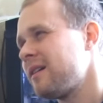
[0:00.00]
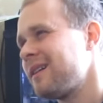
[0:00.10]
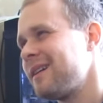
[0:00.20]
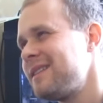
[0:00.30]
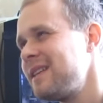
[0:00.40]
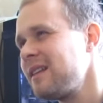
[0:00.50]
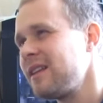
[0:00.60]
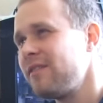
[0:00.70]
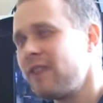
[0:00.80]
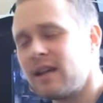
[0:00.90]
э, дело
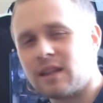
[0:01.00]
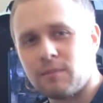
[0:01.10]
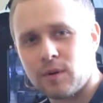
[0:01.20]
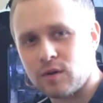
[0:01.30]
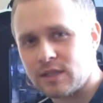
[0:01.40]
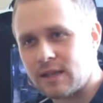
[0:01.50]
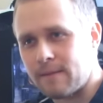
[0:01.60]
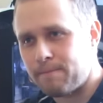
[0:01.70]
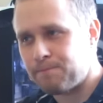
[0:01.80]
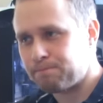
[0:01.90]
не в этом,
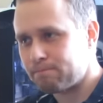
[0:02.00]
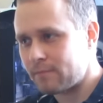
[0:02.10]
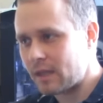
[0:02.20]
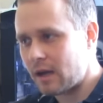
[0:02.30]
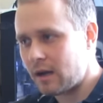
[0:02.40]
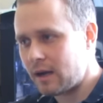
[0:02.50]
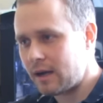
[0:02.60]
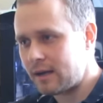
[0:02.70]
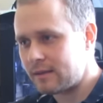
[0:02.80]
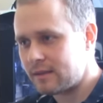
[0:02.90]
просто
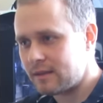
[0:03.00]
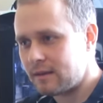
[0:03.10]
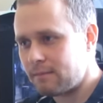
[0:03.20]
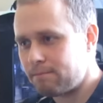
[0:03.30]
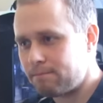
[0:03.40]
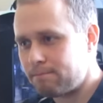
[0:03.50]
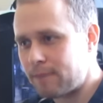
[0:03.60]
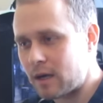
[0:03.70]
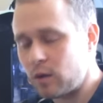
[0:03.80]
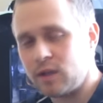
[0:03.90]
э,
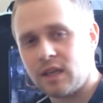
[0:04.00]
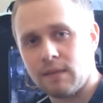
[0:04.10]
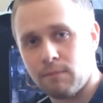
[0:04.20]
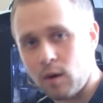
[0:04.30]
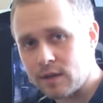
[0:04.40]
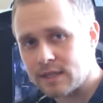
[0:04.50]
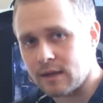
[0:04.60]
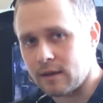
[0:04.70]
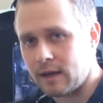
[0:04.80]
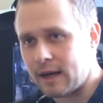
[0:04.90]
поклонники
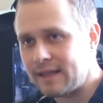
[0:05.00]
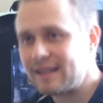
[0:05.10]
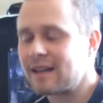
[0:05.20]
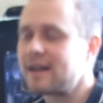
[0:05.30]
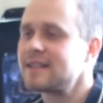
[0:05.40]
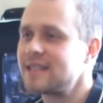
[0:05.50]
бокса, они так и